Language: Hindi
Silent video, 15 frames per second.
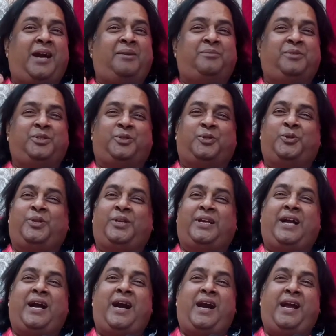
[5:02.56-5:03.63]
नाम धुन
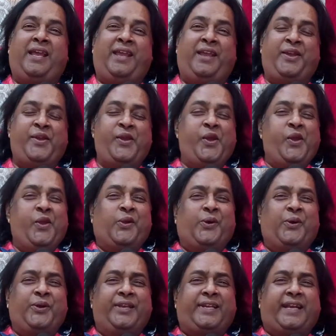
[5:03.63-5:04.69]
गाए
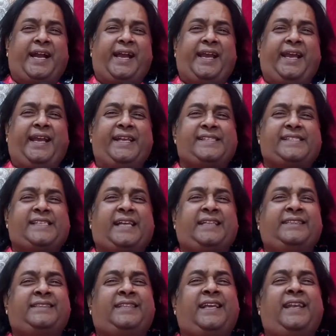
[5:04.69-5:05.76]
कोई कहे
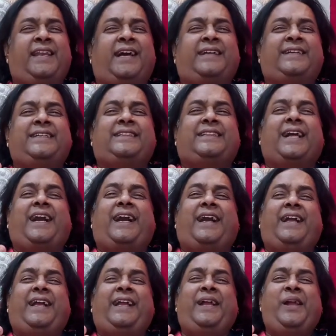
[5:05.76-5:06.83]
संत लगता
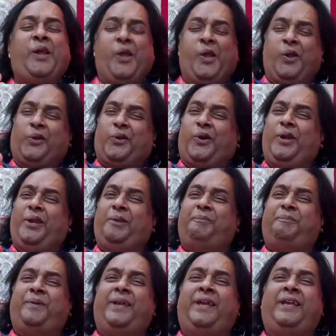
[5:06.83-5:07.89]
है कोई
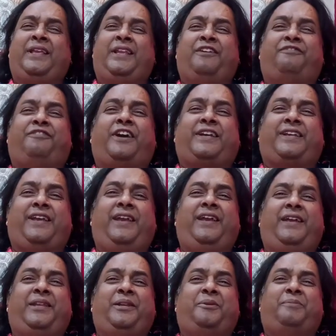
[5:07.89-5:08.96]
पीर
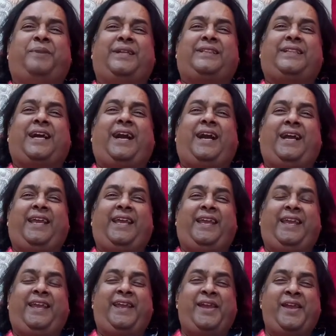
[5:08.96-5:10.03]
फकीर
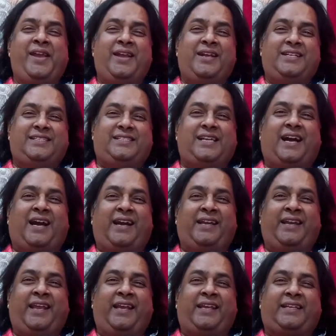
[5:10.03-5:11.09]
बताए
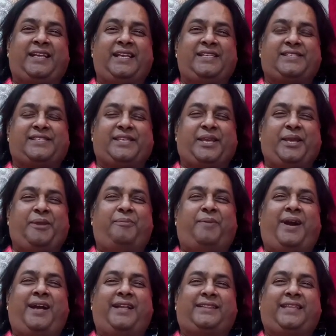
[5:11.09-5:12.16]
जाने किससे
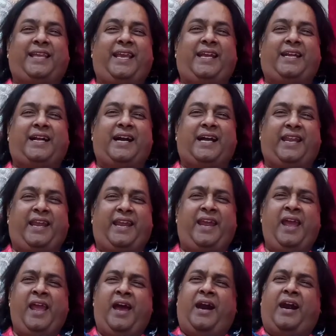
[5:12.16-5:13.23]
बातें करे
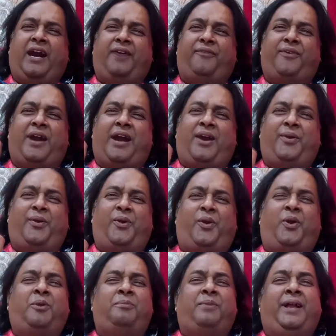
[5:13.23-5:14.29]

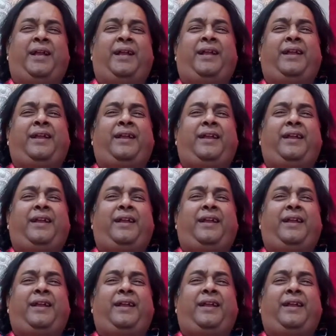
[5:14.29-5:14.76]
हवाओं में